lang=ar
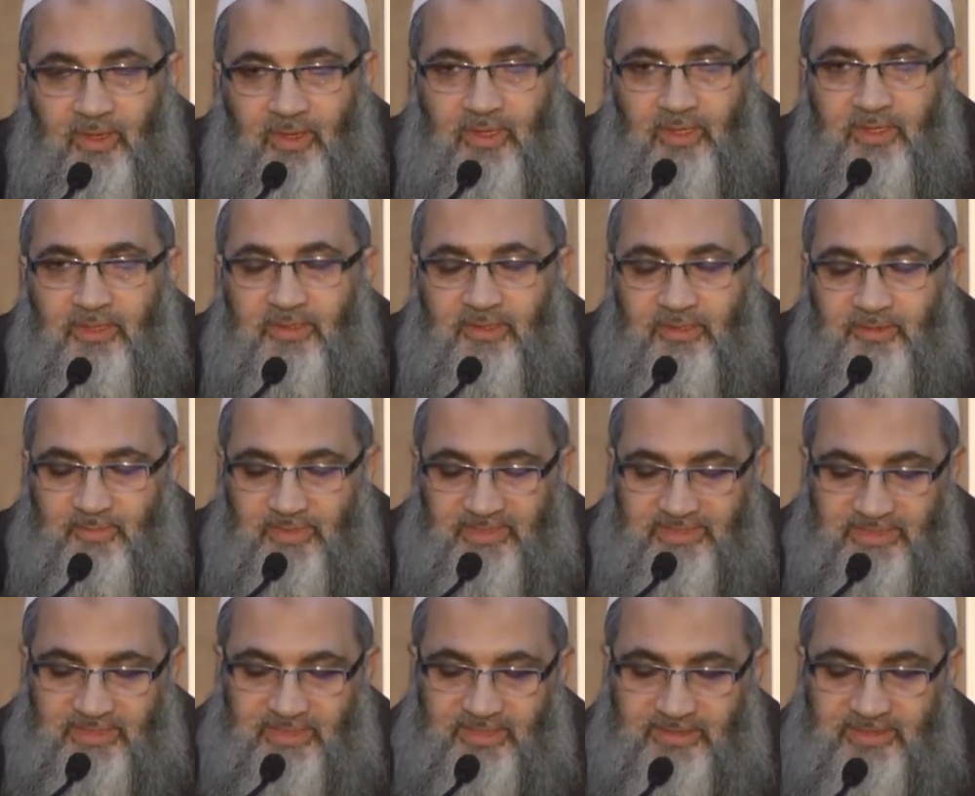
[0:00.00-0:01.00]
هذه
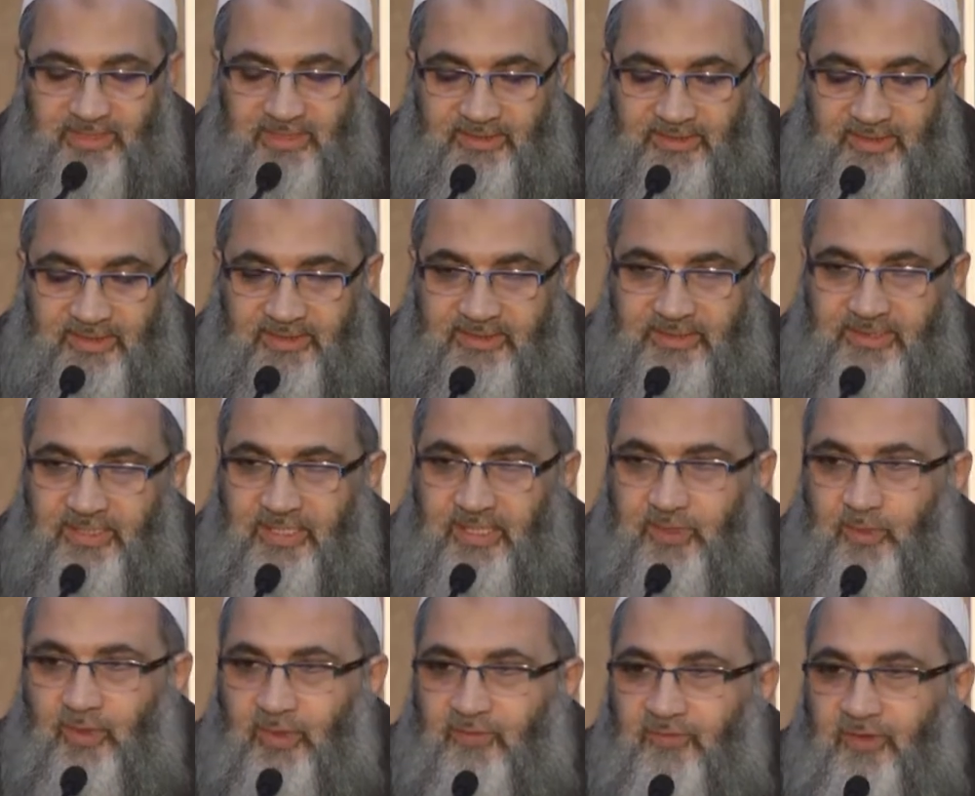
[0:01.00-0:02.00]
المسألة تحتاج إلى
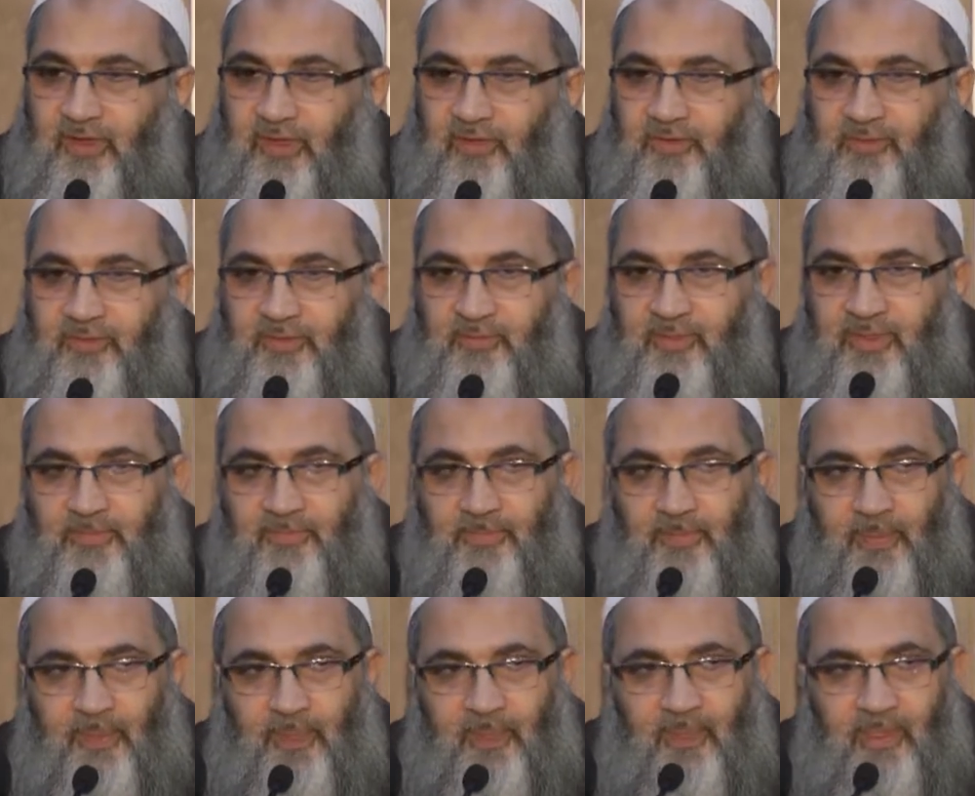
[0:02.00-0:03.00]
وقفة عظيمة
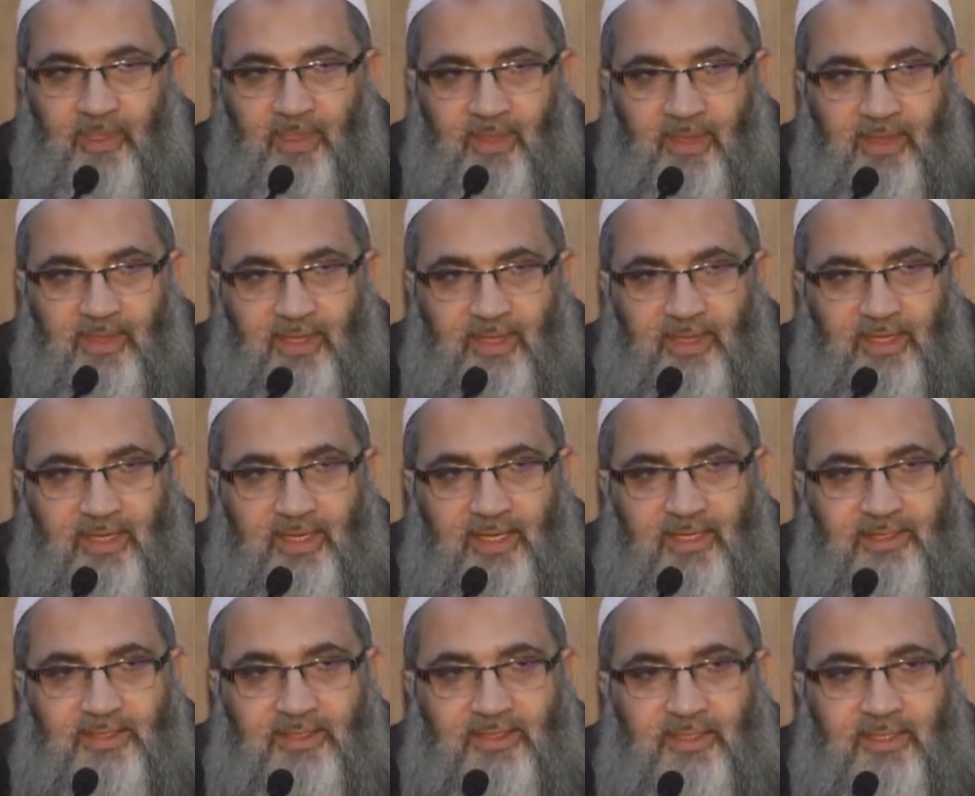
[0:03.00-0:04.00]

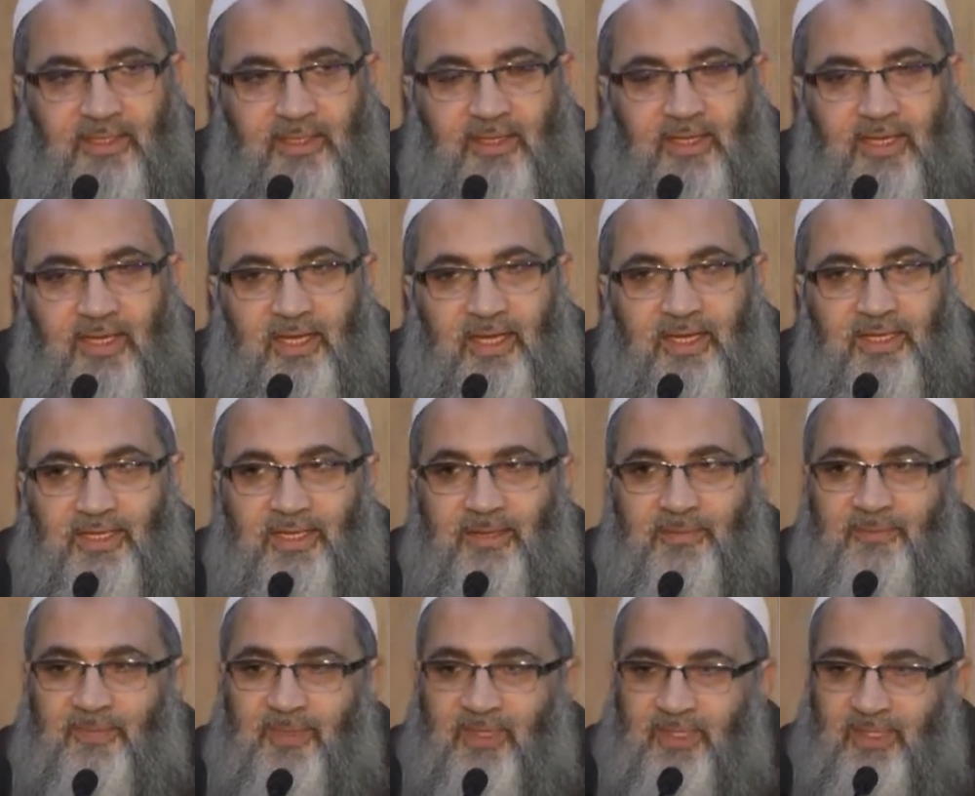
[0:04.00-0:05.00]
أن
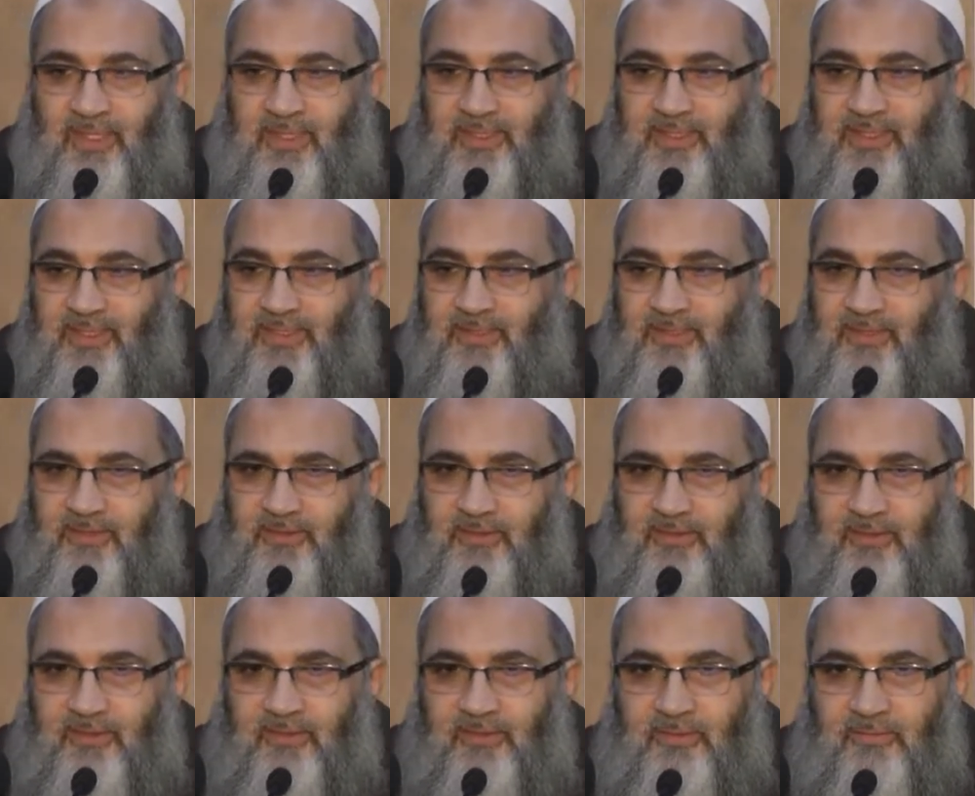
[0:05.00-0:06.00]
الأبناء
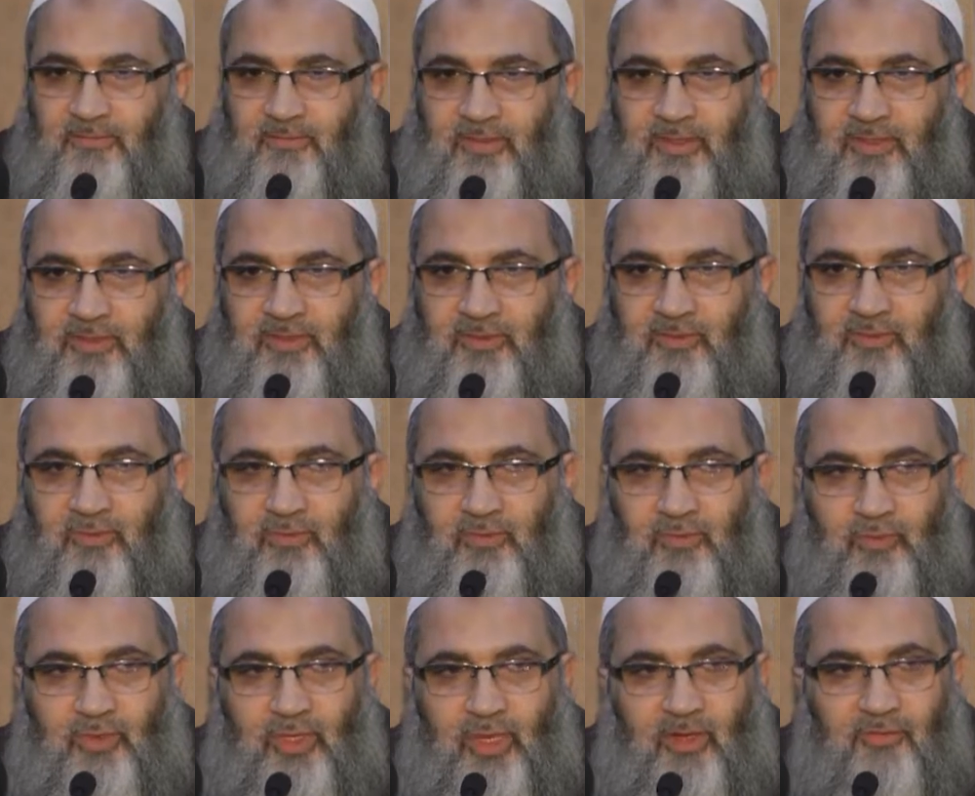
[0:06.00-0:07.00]
كثيرا ما
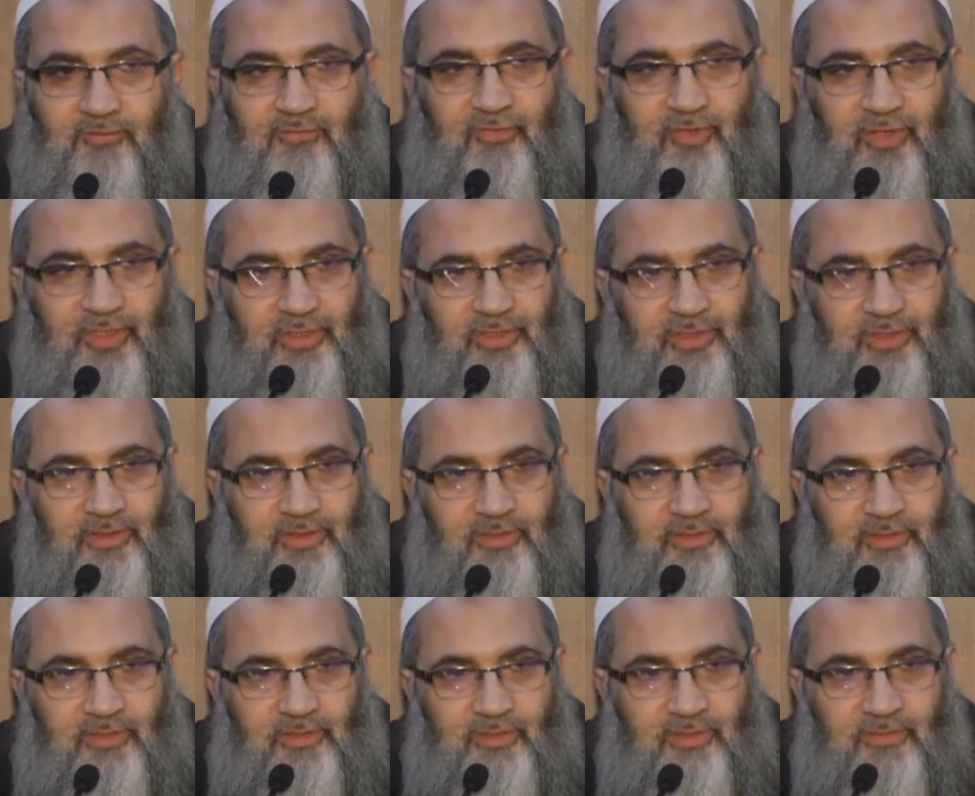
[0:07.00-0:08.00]
يكونون أفضل
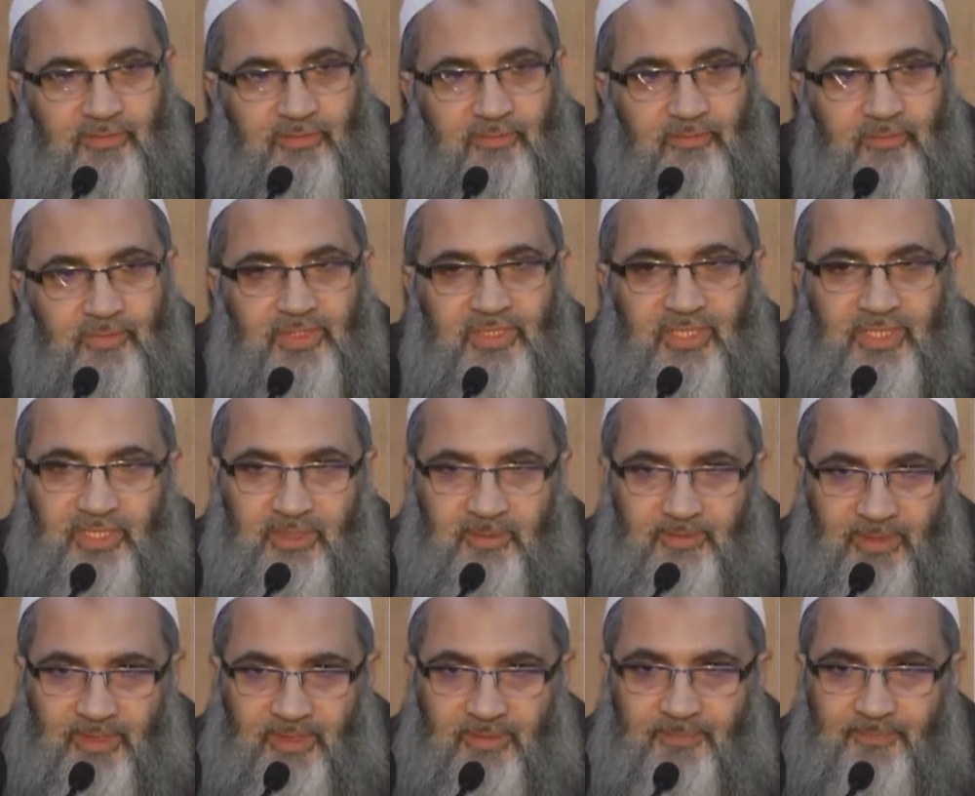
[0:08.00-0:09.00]
من
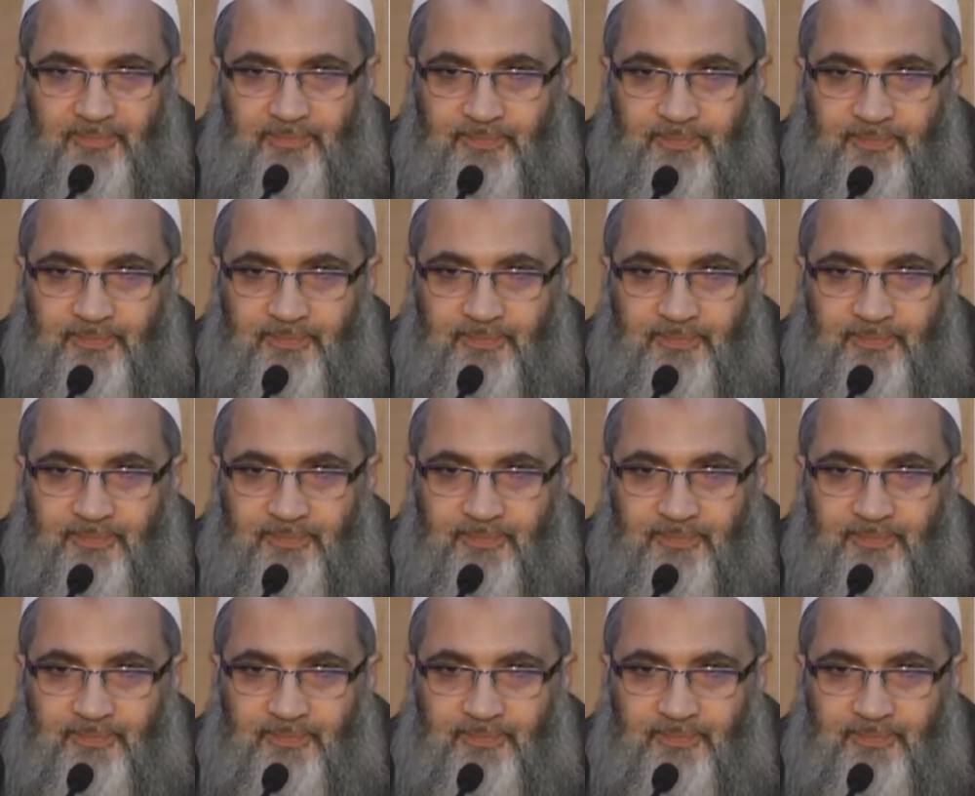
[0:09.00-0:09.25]
الآباء